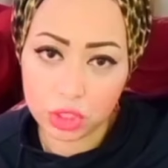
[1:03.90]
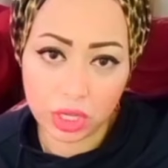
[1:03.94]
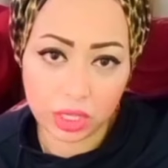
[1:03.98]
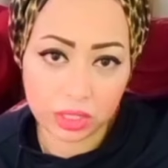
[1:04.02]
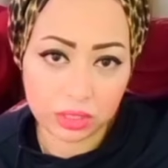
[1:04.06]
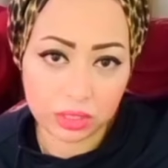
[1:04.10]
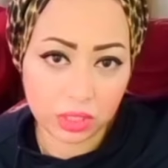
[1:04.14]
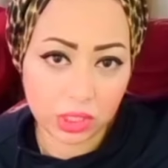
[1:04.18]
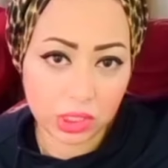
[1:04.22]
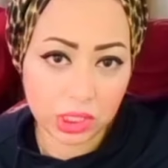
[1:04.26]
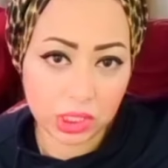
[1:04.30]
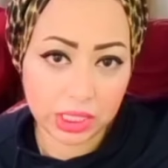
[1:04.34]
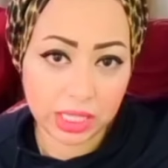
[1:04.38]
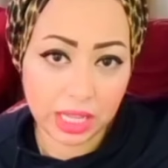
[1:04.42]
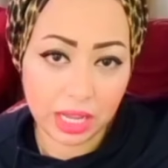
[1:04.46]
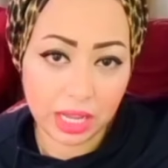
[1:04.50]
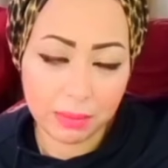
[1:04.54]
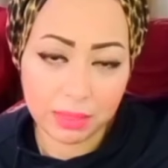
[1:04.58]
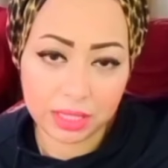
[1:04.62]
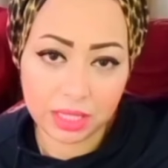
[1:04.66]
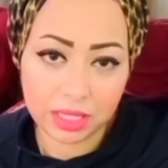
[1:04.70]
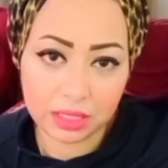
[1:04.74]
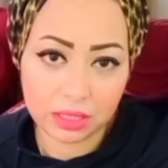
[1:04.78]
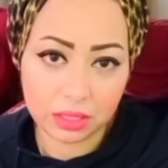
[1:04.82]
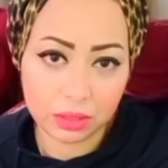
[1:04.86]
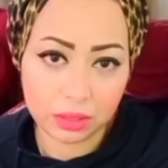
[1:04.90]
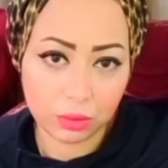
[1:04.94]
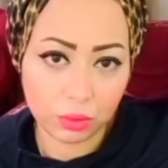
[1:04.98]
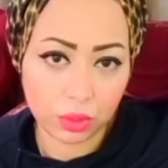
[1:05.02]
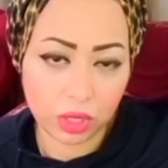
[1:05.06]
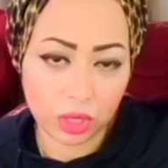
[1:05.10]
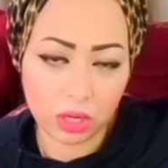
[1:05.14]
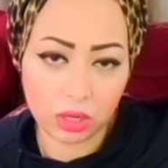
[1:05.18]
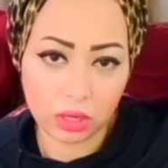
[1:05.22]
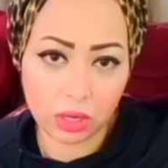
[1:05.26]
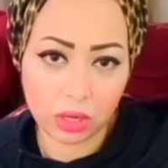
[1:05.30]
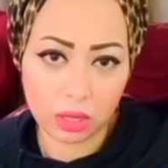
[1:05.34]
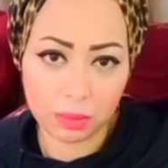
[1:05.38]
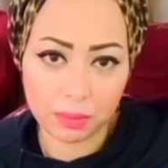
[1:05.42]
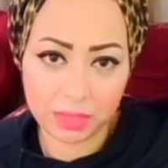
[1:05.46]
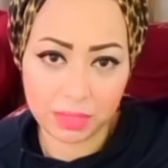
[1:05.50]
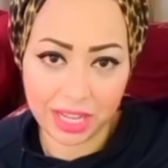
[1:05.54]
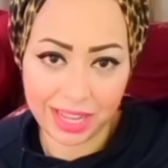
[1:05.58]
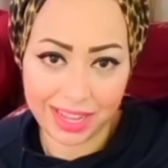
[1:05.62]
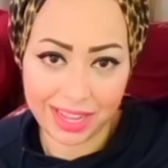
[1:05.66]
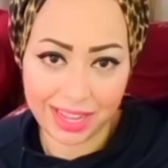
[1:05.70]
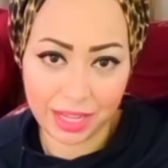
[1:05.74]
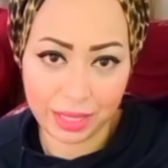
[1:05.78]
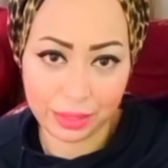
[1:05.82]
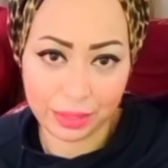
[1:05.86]
هيتردد ابدا انه يخرجك من
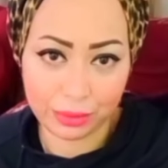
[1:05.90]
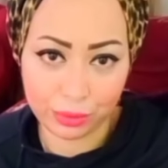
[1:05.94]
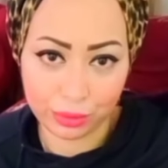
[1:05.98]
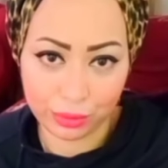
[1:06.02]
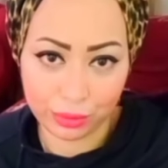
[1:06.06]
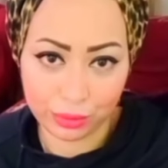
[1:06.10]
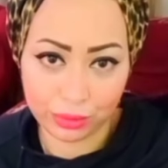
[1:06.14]
حياته